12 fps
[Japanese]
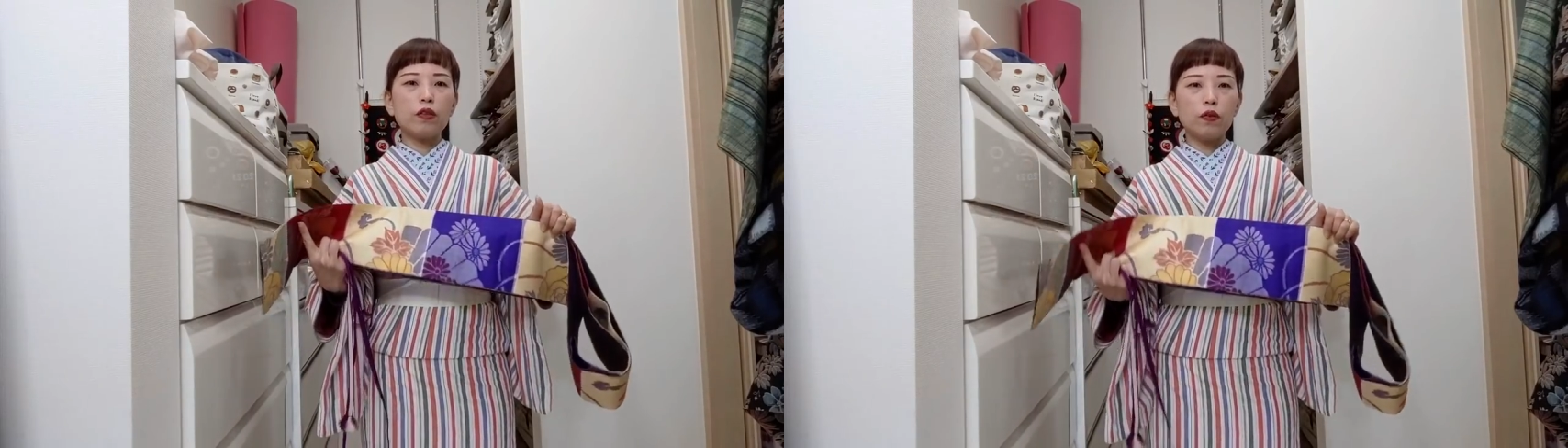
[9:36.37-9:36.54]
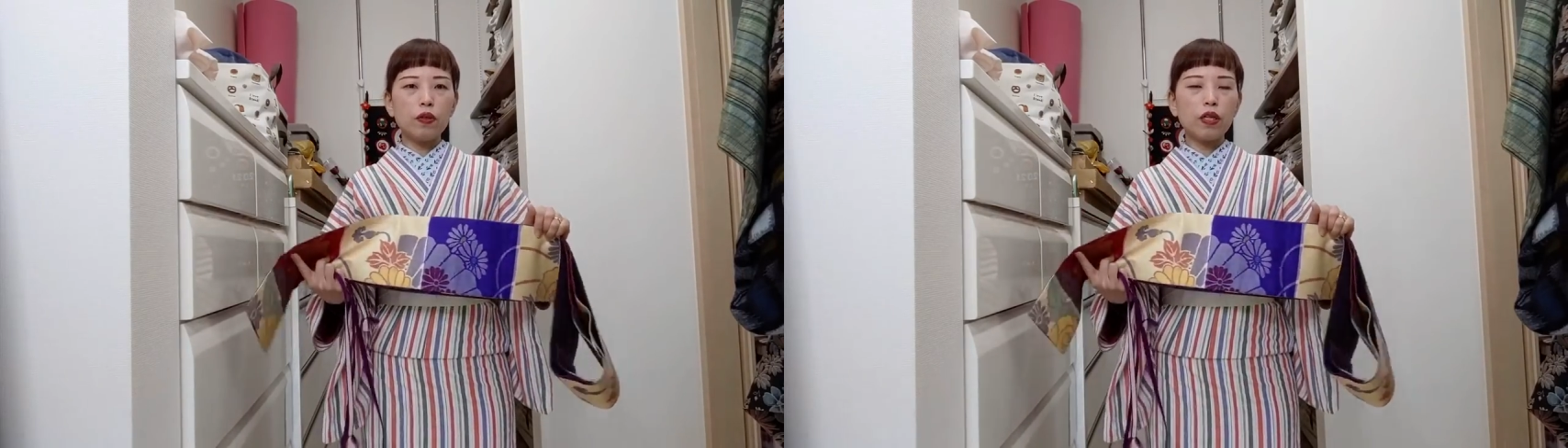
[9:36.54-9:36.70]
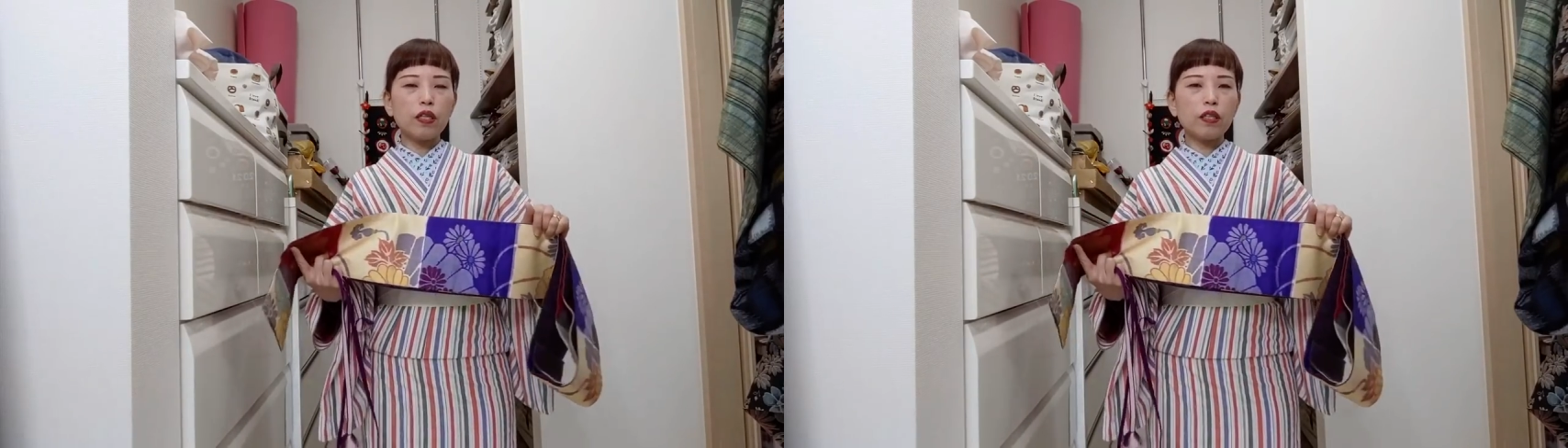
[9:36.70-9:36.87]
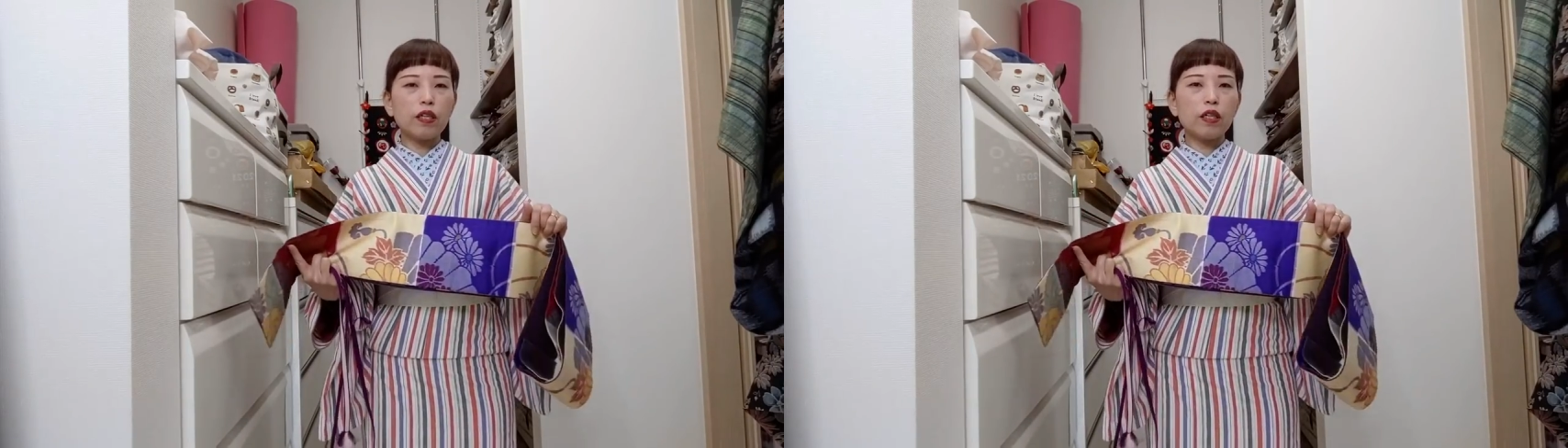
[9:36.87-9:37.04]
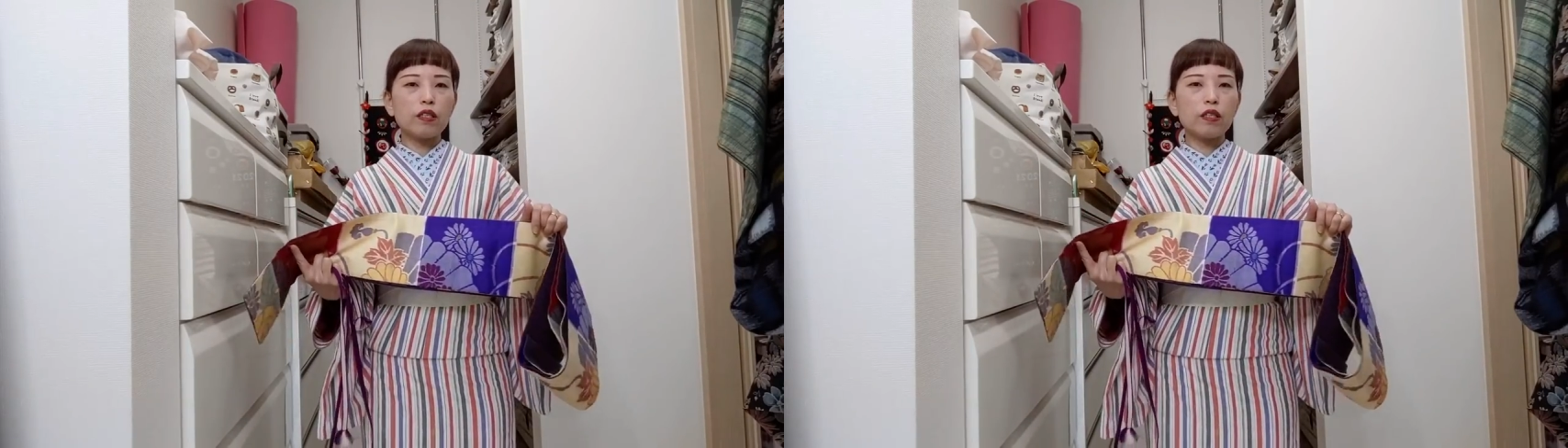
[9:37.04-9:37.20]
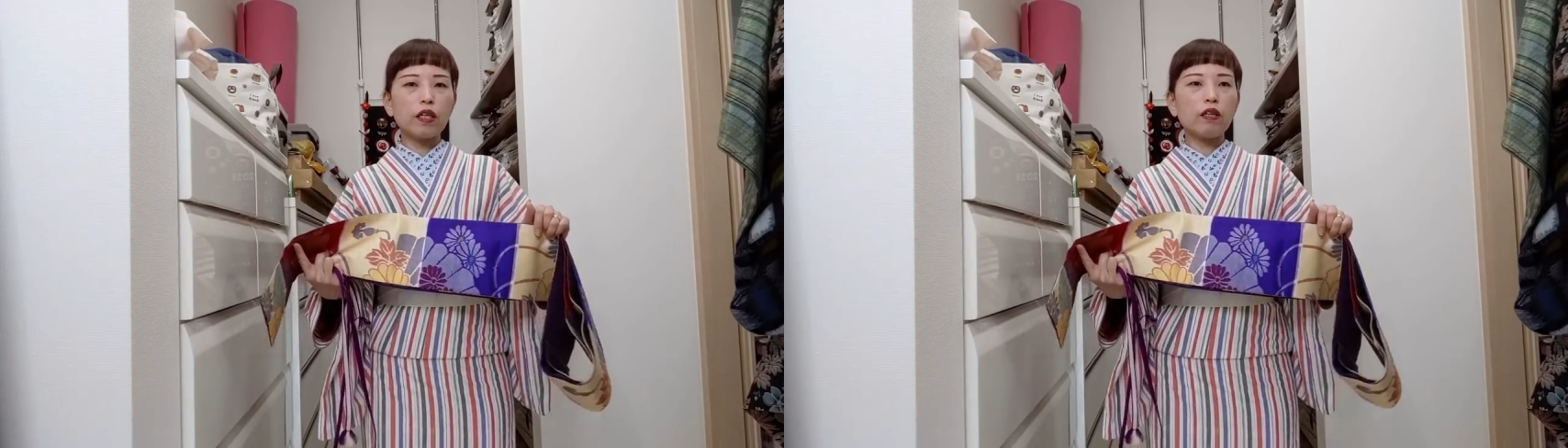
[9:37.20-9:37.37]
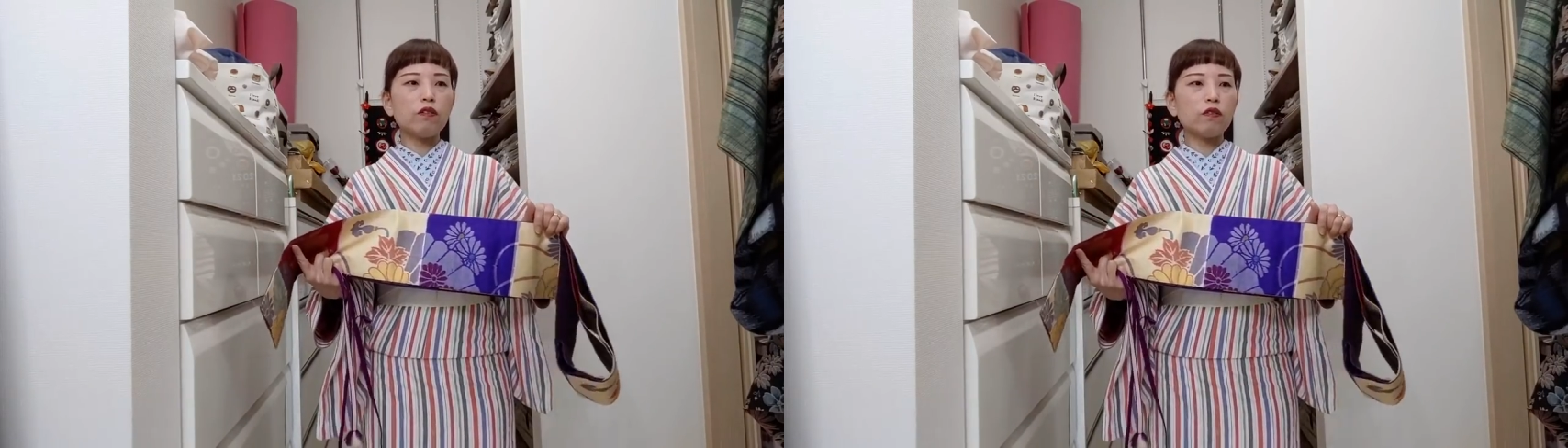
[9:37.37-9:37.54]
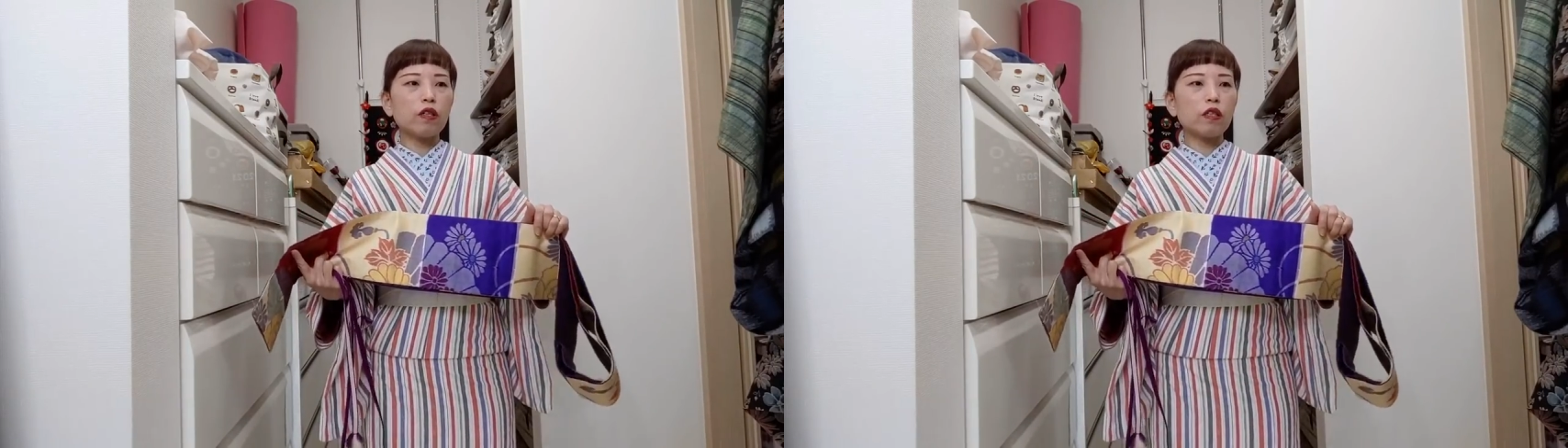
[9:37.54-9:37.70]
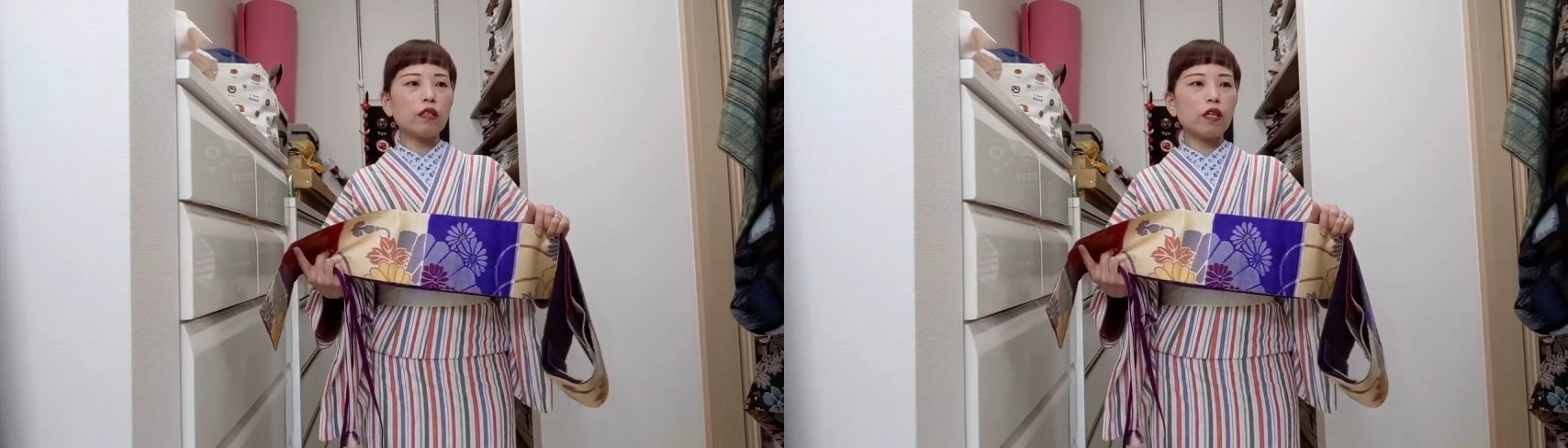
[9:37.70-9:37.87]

いろんな方が使うのだっ